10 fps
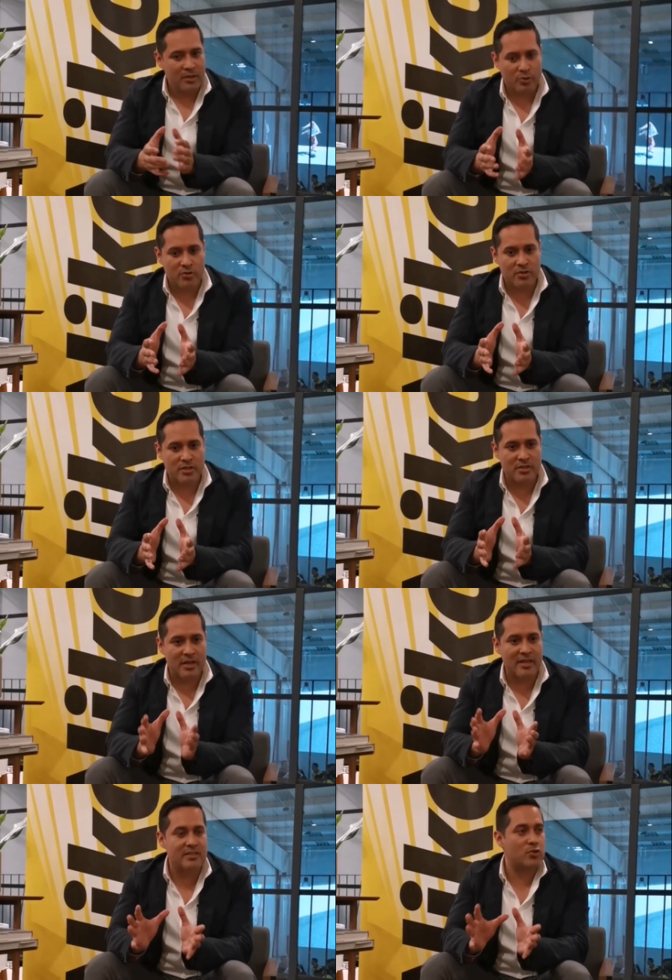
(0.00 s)

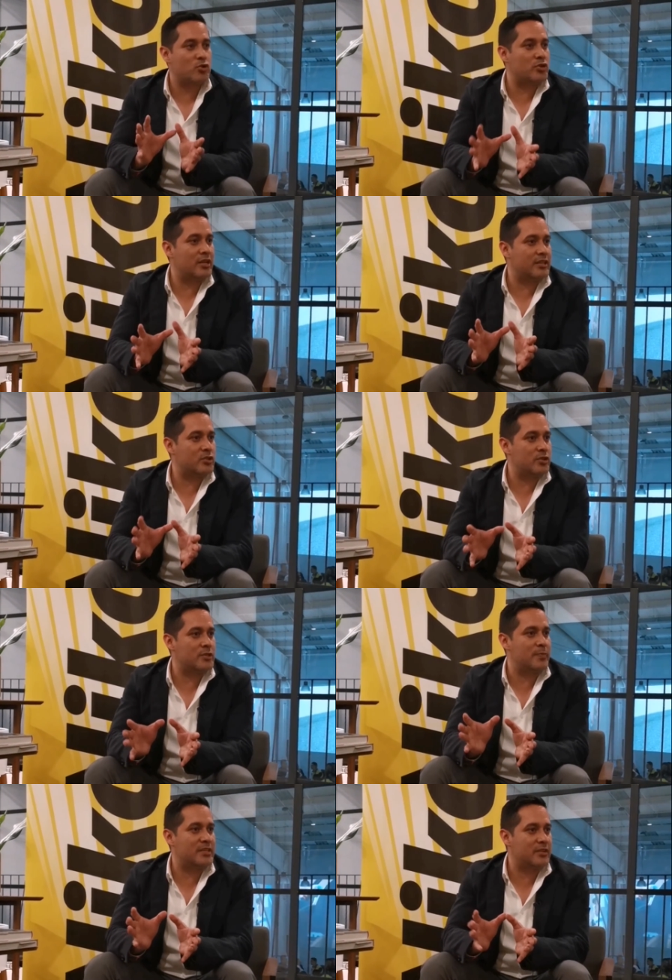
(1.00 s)
entonces, estos dos lentes son
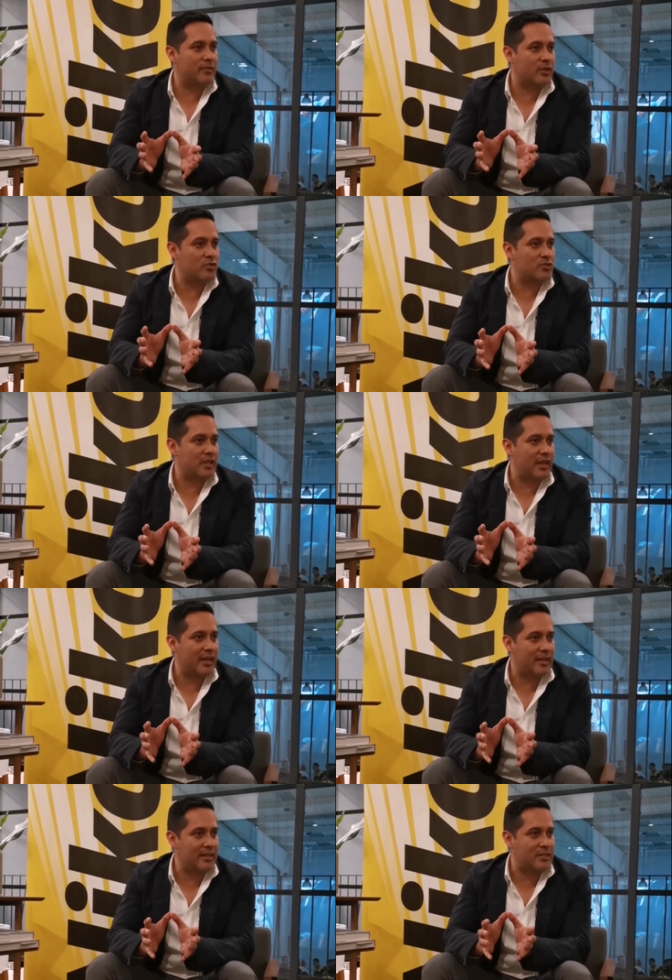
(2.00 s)
específicos
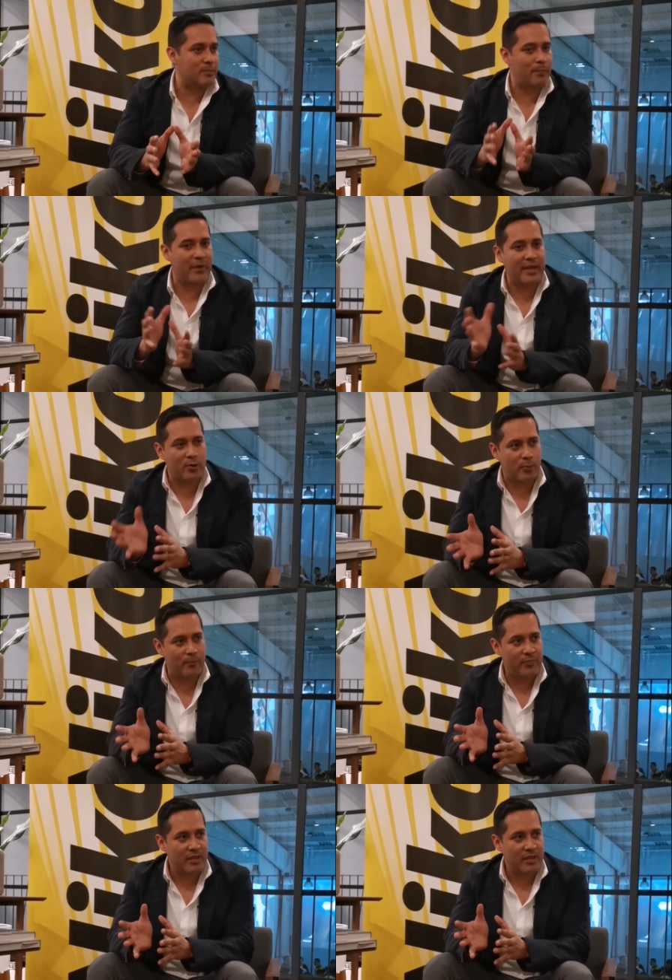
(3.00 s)
de X, pero